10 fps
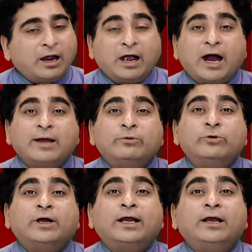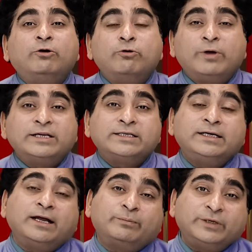गायब हो गए ओवैसी
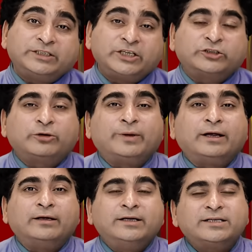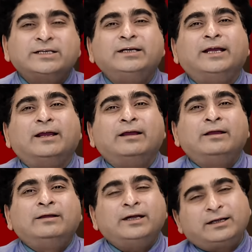के अपने क्षेत्र में इसलिए
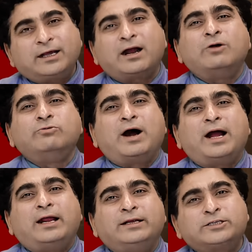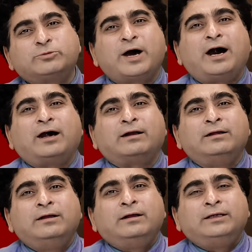ये डरा हुआ है इस बार
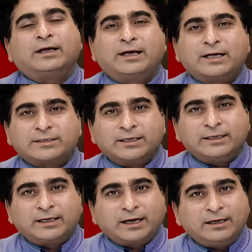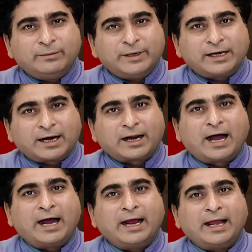ये घर से निकलने में डर
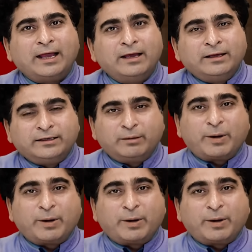रहा है ये